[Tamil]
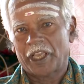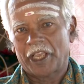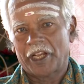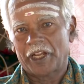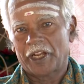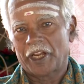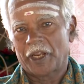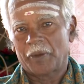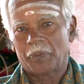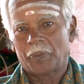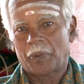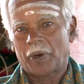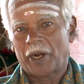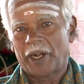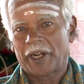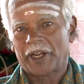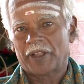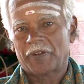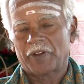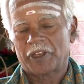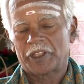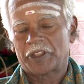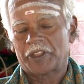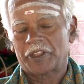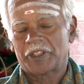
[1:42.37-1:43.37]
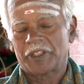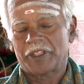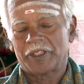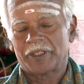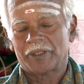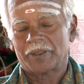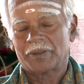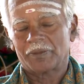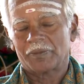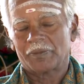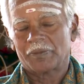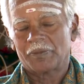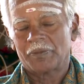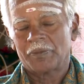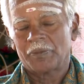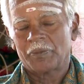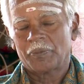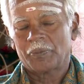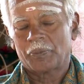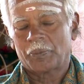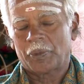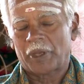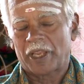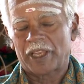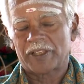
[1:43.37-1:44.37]
என்னை பாட வைத்து
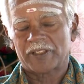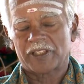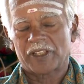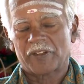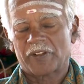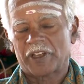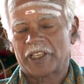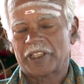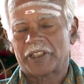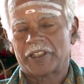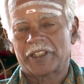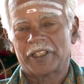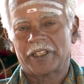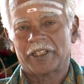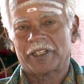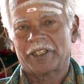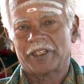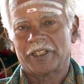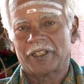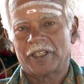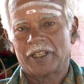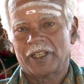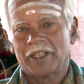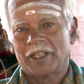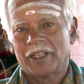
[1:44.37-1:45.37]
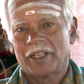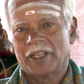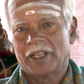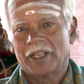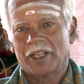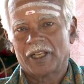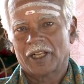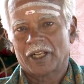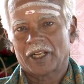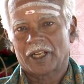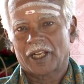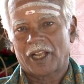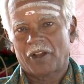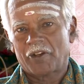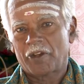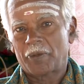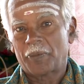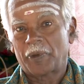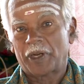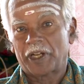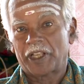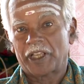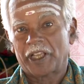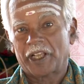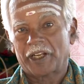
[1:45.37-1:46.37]
பேச வைத்து
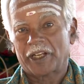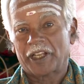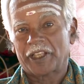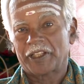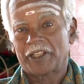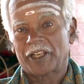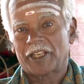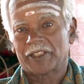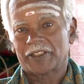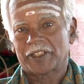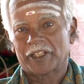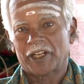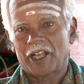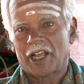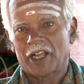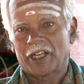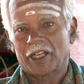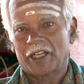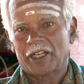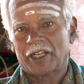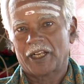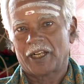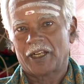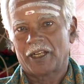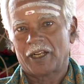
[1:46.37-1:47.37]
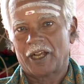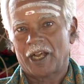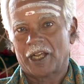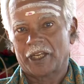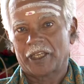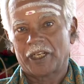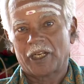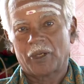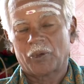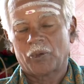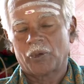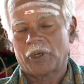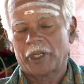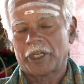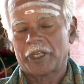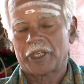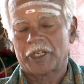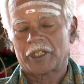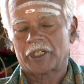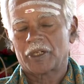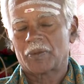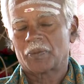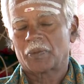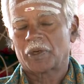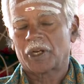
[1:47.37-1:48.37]
கவிமணி அன்னைதாசனாக அகில
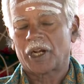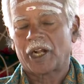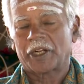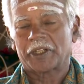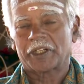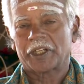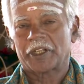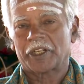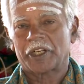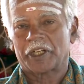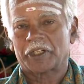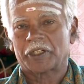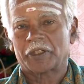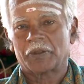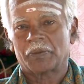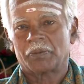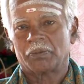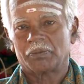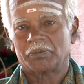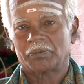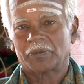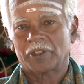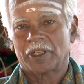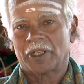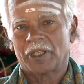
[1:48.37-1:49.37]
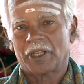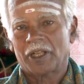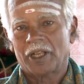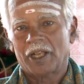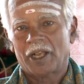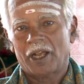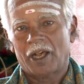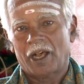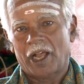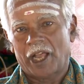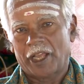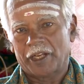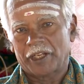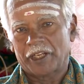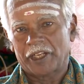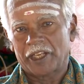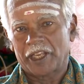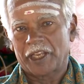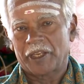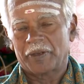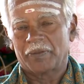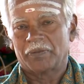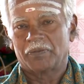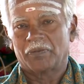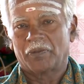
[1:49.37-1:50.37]
உலகிற்கும் காட்டி நிற்கும்
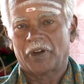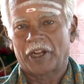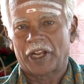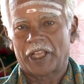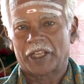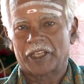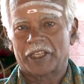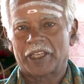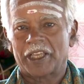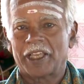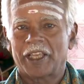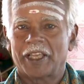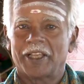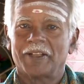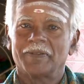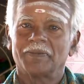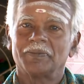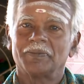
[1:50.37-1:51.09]
அன்னையை வணங்கி